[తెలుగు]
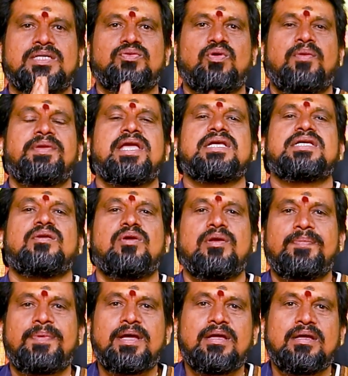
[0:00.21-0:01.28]
స్వామి
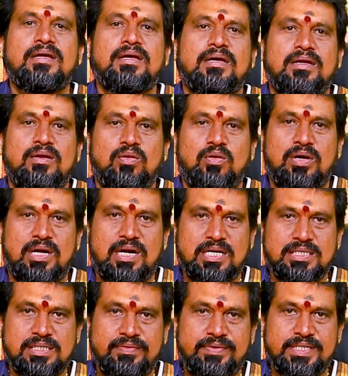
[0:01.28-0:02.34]
వైప లోక
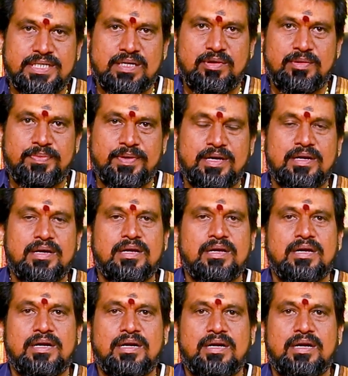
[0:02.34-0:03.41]
రాజావే వైప
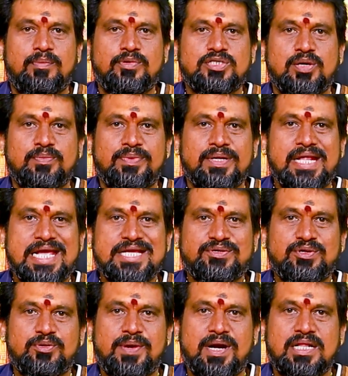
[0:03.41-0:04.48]
డబ్బు సంపద
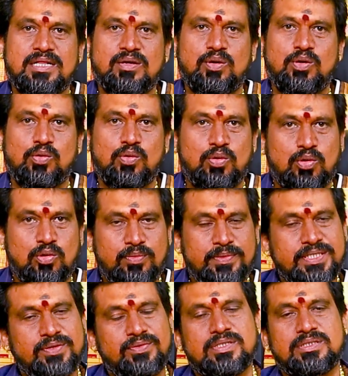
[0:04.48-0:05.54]
ఐశ్వర్యం ఆనందంగా కోరుకుంటూ మీ
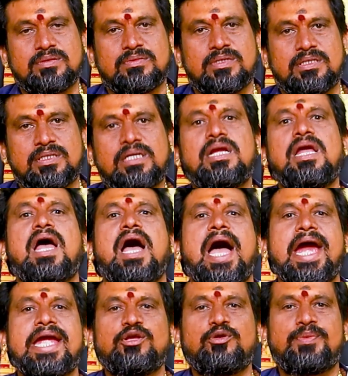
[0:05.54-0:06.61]
శివనాసం తండ్రి
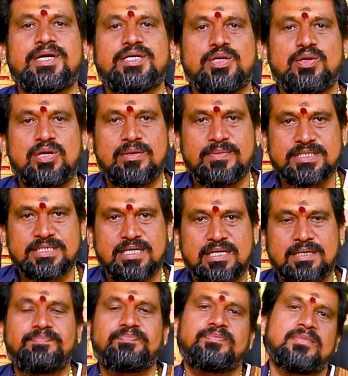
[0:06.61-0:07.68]
హైటీ ప్రేక్షకులకు
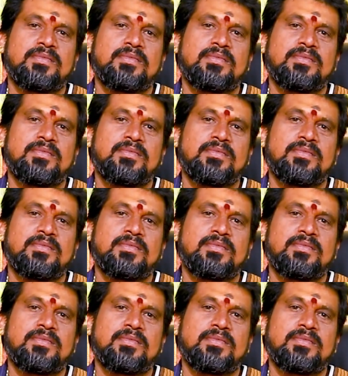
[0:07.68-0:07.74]
నమస్కారం